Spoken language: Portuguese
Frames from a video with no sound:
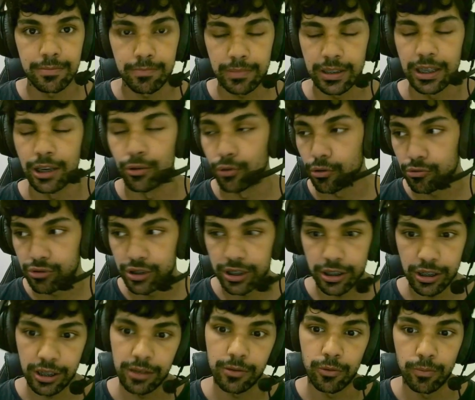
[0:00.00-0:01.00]
que eu não
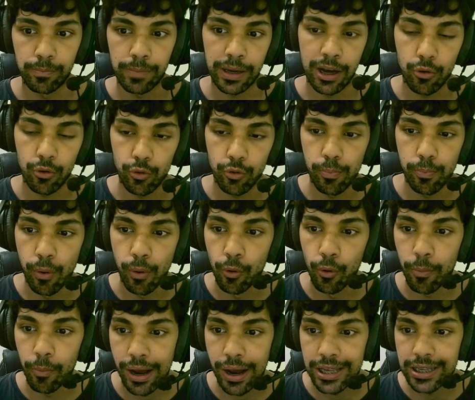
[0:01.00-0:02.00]
consegui pegar o cupom,
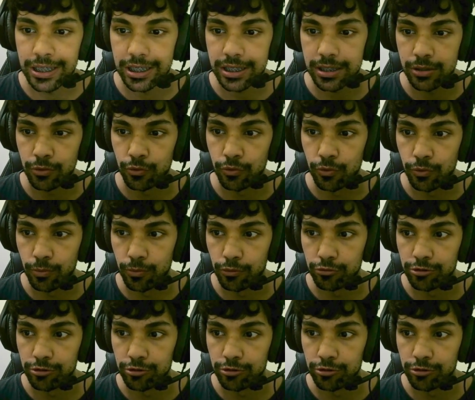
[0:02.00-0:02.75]
mas o, os